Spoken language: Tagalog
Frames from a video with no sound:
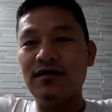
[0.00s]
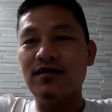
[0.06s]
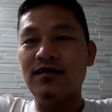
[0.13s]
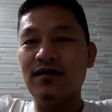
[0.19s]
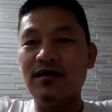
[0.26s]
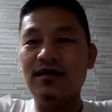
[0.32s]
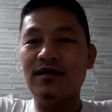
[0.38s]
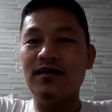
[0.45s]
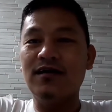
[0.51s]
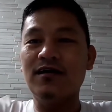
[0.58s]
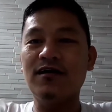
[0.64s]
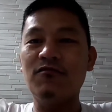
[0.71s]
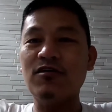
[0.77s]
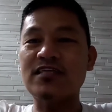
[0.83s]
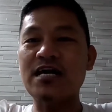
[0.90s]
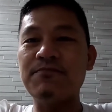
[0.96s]
Uh,
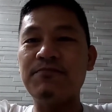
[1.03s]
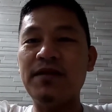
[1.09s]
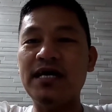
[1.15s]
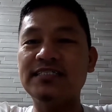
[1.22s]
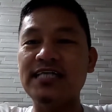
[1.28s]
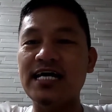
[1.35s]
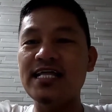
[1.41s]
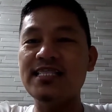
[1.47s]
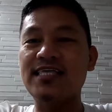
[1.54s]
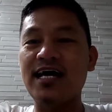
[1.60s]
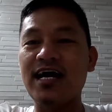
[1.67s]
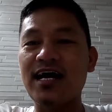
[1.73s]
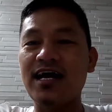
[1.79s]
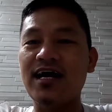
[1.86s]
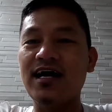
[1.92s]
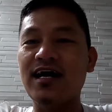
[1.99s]
what's up pala dyan sa
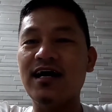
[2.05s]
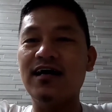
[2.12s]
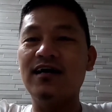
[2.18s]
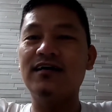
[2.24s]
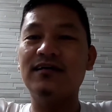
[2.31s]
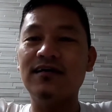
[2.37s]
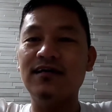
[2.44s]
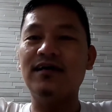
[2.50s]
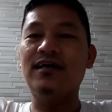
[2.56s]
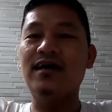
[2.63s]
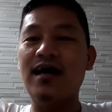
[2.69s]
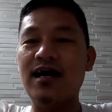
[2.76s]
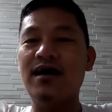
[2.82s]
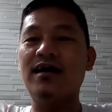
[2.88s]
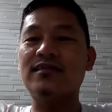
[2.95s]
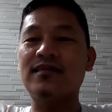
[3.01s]

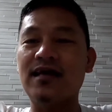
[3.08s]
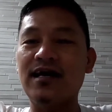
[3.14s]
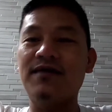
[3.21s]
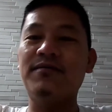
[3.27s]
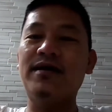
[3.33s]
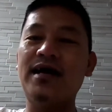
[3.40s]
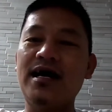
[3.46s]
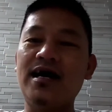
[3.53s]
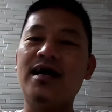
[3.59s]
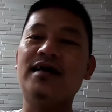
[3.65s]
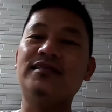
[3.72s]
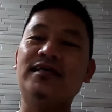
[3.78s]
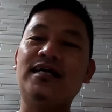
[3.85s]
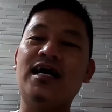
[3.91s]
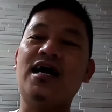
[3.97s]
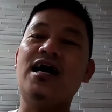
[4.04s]
sa mga
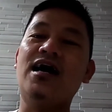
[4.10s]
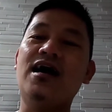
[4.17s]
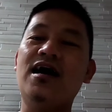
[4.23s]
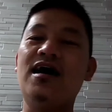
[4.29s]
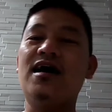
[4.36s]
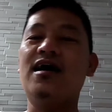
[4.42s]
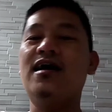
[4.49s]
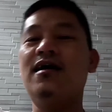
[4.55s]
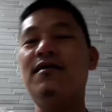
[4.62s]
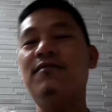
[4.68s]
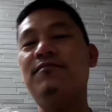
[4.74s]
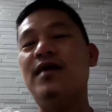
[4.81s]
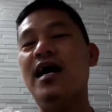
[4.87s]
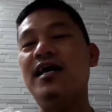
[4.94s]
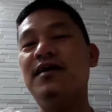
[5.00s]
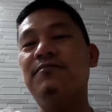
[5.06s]
taga
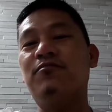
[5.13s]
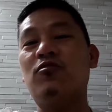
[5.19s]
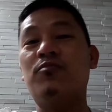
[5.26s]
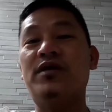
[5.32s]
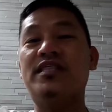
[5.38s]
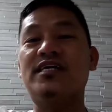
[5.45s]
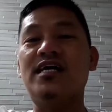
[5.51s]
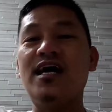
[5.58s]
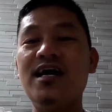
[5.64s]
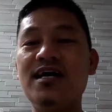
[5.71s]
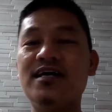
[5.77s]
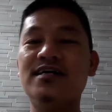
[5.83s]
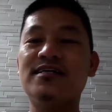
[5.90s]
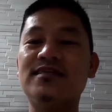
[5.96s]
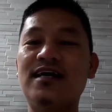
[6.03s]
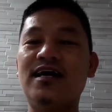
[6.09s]
aking probinsya
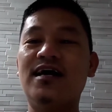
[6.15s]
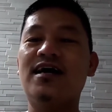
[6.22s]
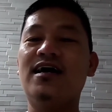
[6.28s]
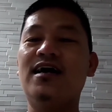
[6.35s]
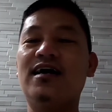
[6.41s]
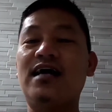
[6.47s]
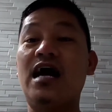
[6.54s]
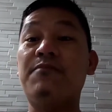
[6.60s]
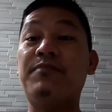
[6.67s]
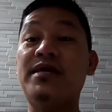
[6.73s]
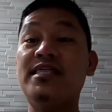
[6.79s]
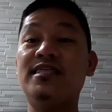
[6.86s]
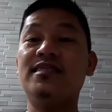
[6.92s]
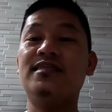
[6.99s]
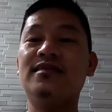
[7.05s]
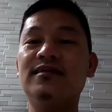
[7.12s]
sa
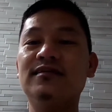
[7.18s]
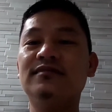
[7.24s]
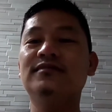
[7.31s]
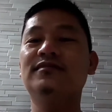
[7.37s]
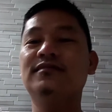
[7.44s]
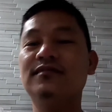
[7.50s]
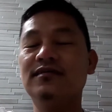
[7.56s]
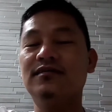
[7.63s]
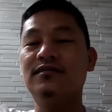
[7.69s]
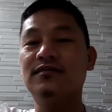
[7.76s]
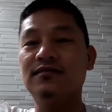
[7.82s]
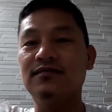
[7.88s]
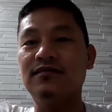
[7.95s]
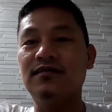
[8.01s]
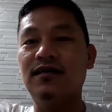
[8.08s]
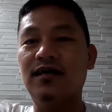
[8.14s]
Capiz
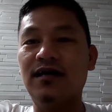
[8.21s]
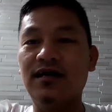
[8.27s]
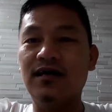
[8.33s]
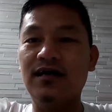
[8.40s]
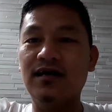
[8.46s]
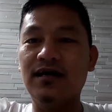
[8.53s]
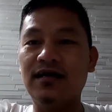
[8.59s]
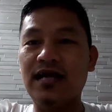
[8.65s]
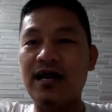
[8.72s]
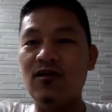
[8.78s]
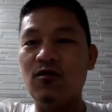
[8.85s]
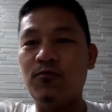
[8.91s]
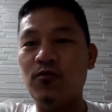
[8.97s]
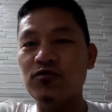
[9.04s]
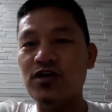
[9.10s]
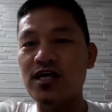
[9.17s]
uh, lalo
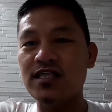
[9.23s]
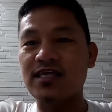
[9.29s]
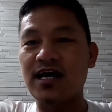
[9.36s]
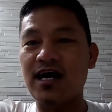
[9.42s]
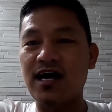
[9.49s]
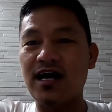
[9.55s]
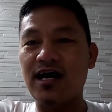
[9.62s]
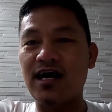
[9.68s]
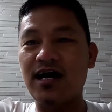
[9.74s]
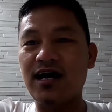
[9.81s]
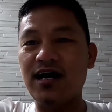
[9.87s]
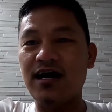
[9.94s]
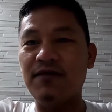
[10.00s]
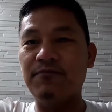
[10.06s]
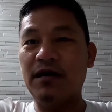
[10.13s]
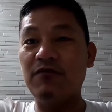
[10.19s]
po dyan sa
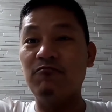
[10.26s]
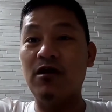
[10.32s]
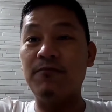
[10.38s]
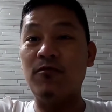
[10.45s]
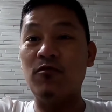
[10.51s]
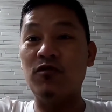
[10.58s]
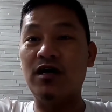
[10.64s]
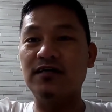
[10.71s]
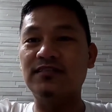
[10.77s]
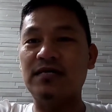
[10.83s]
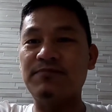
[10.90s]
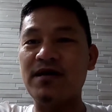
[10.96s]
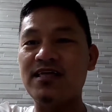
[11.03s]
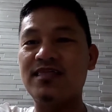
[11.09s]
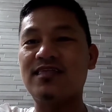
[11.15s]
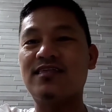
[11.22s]
Banma po ng
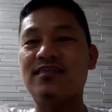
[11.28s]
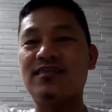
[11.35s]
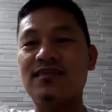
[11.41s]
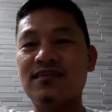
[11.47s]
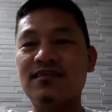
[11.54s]
Tapas